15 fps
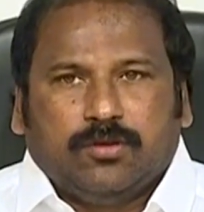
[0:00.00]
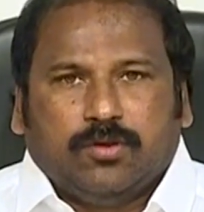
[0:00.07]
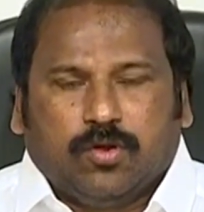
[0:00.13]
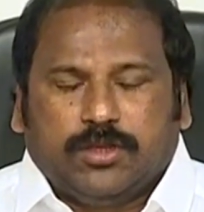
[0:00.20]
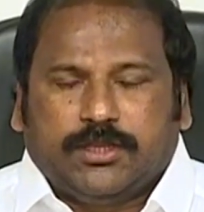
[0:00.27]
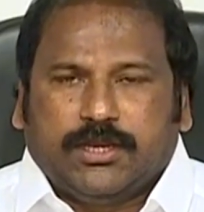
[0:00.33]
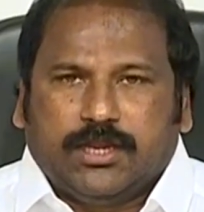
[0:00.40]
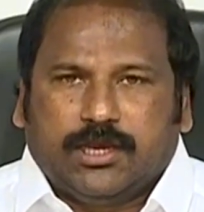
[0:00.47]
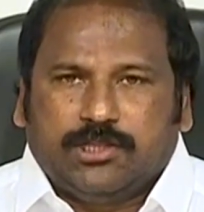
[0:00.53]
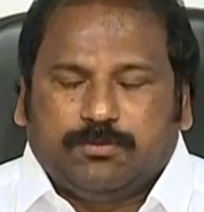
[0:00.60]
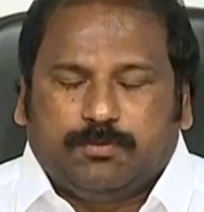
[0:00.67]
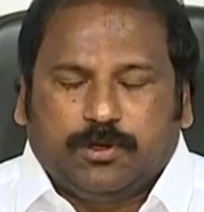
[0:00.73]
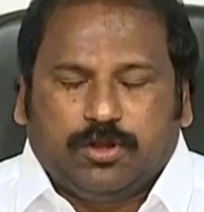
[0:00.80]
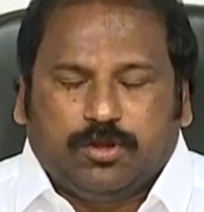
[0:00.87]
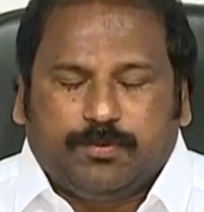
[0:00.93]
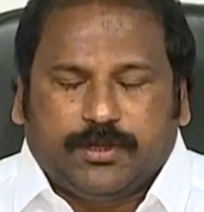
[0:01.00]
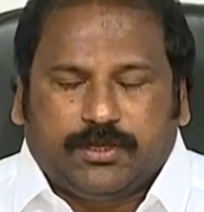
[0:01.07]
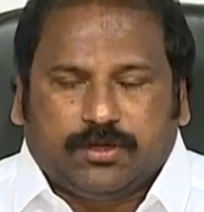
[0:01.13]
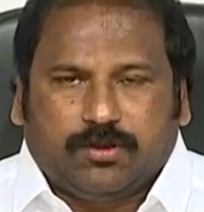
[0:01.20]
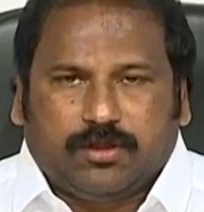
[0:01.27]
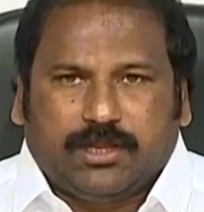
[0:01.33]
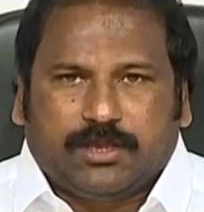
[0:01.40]
నోటిని అదుపులో
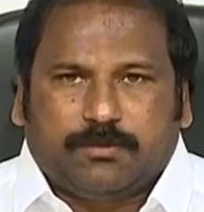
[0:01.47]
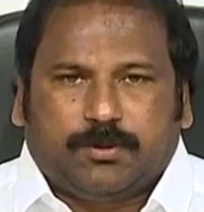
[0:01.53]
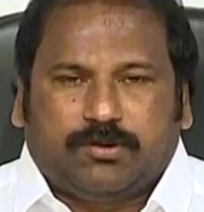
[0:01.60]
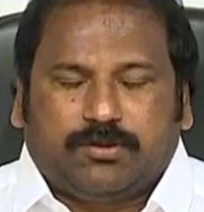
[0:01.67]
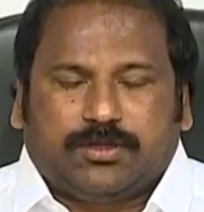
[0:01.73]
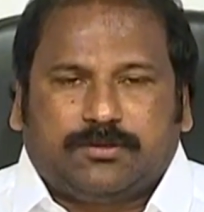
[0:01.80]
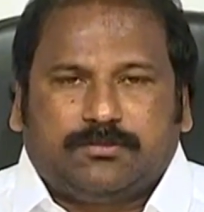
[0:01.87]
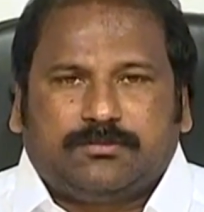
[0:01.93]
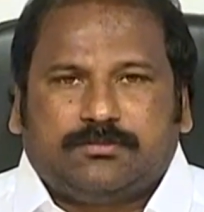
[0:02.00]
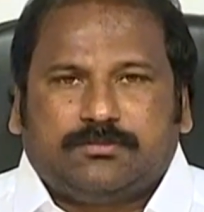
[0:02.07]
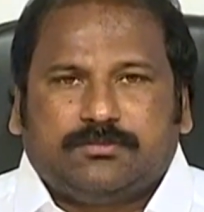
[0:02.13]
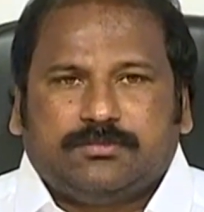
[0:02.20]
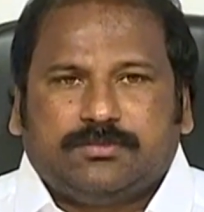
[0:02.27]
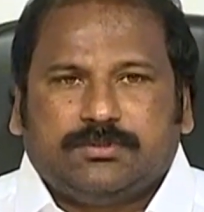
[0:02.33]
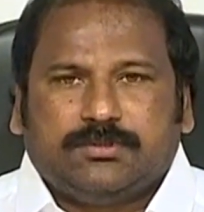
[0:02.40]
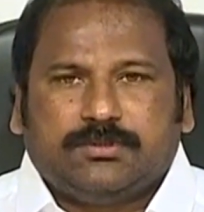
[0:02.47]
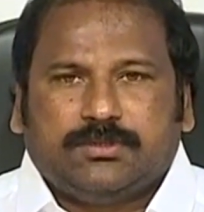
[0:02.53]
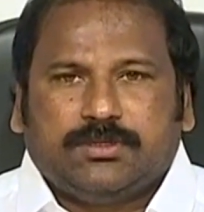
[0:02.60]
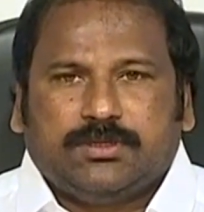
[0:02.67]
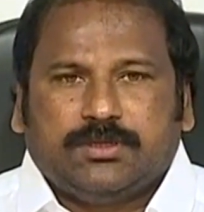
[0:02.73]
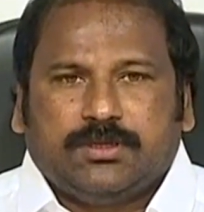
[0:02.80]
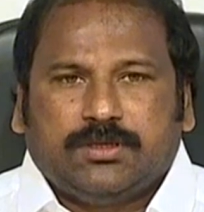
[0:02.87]
పెట్టుకోలేకపోవటం
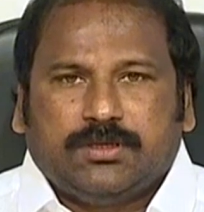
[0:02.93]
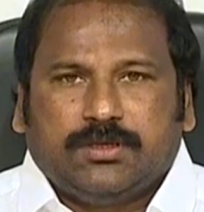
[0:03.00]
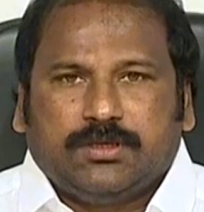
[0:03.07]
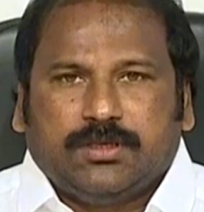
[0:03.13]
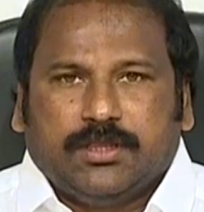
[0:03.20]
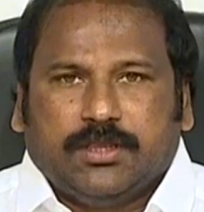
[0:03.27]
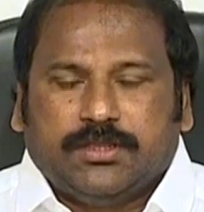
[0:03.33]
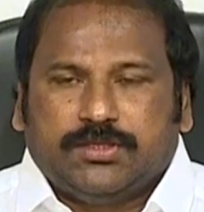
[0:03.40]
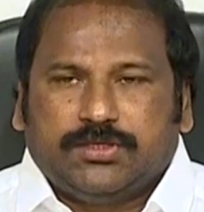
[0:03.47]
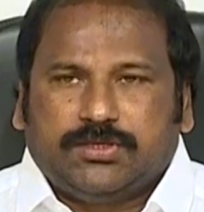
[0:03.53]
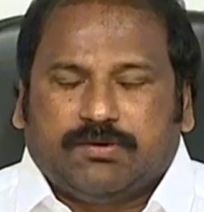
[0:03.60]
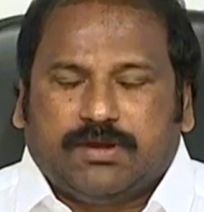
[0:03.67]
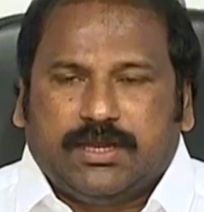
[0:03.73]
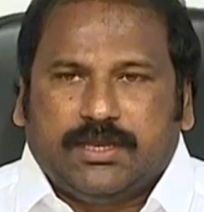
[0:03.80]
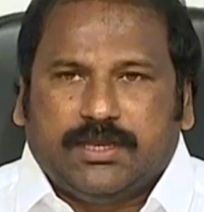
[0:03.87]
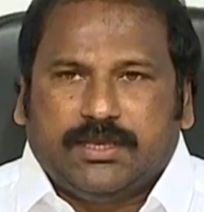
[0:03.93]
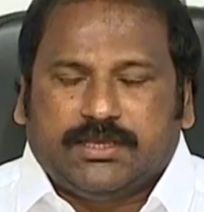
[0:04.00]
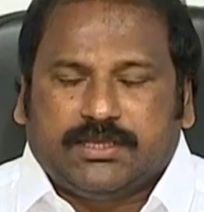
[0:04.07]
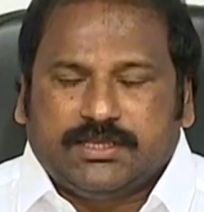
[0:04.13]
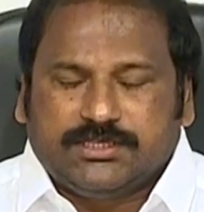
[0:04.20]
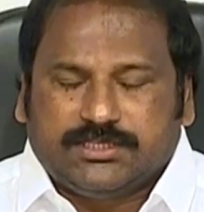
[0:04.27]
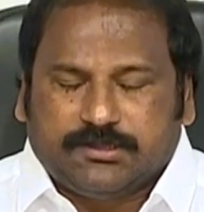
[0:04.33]
ఎదుటి వాళ్ళని
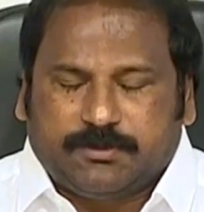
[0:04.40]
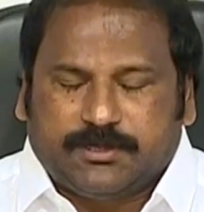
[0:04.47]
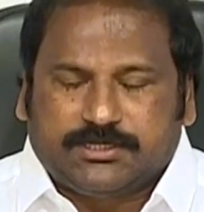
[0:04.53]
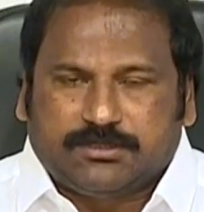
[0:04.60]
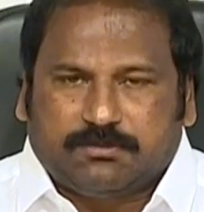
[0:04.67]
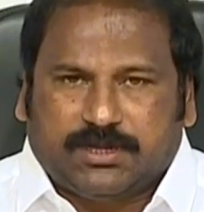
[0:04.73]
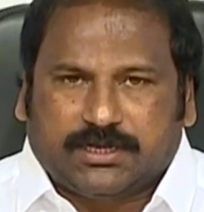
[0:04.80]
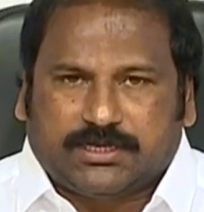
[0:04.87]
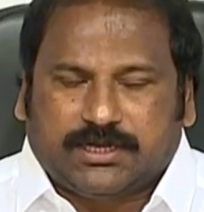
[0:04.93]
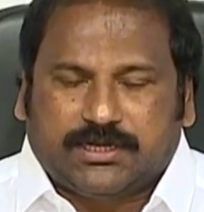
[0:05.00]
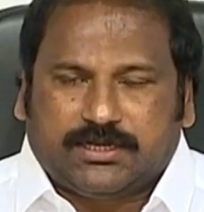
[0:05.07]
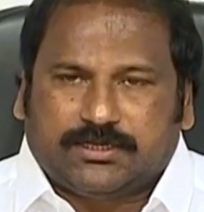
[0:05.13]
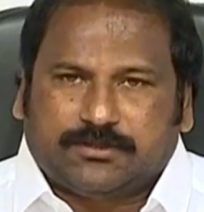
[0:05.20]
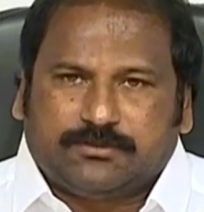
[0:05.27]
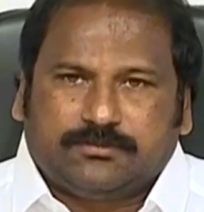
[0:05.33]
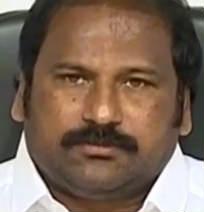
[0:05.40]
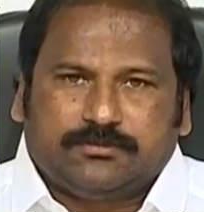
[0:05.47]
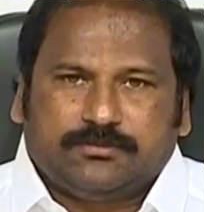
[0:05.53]
కించపరిచి మాట్లాడటం